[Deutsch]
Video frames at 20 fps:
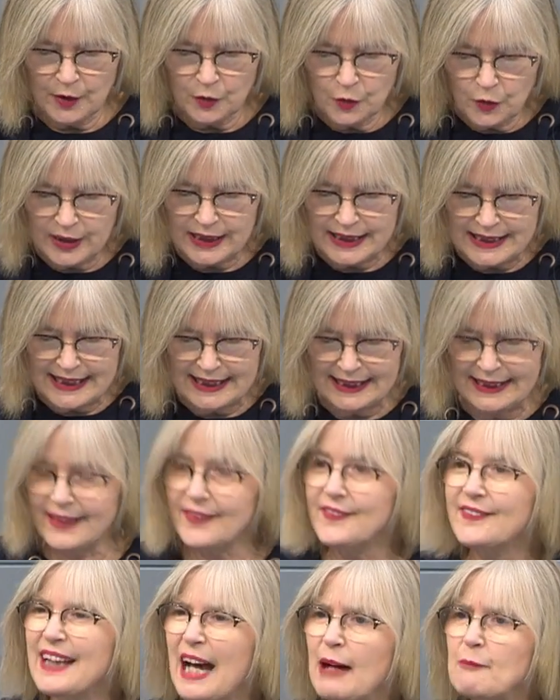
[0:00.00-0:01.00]
durch ihr
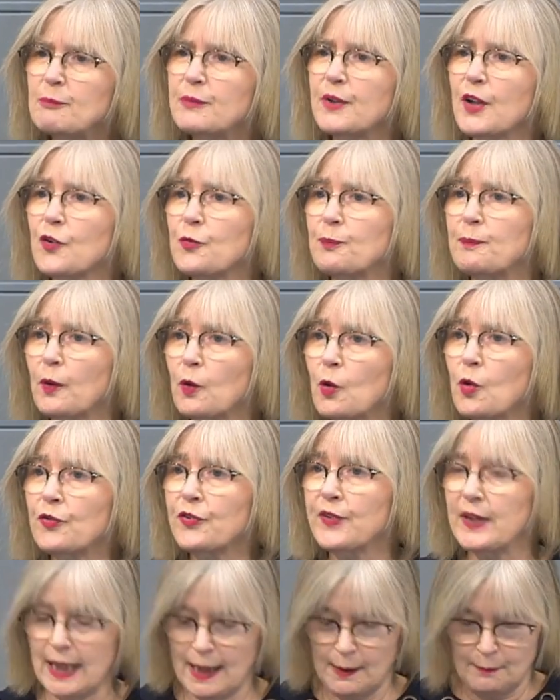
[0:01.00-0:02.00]
gesamtes
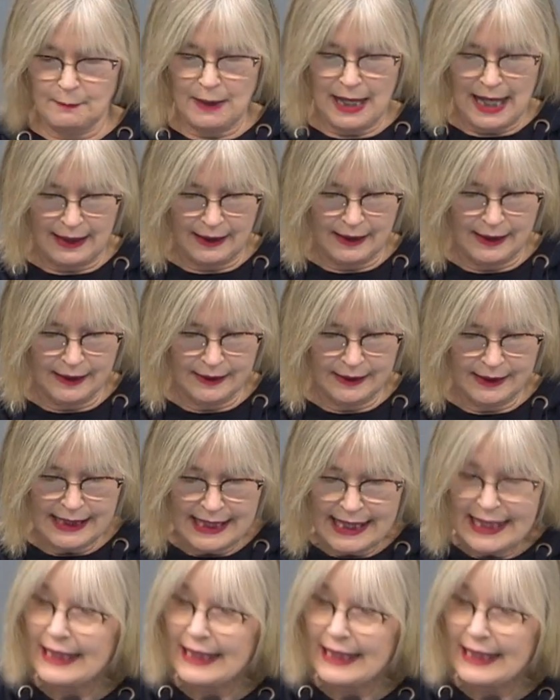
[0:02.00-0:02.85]
Berufsleben hangeln?